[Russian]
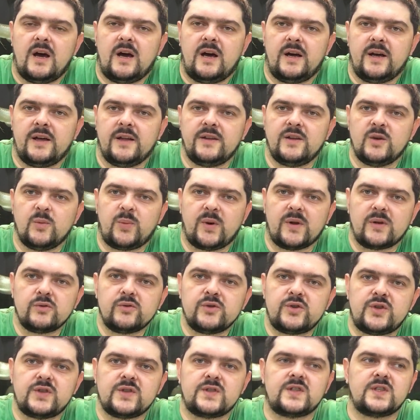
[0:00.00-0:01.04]
э, не
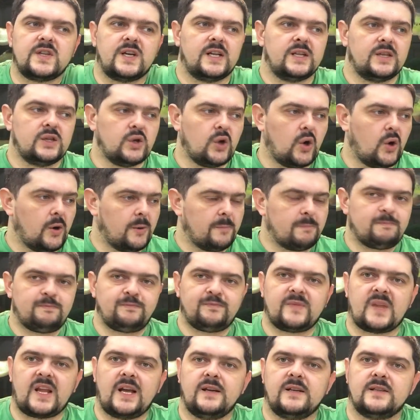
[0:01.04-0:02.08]
получится. Но,
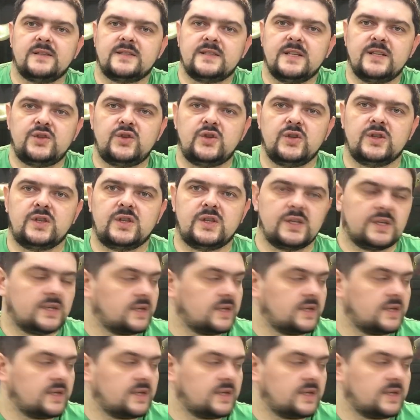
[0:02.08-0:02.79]
э, значит,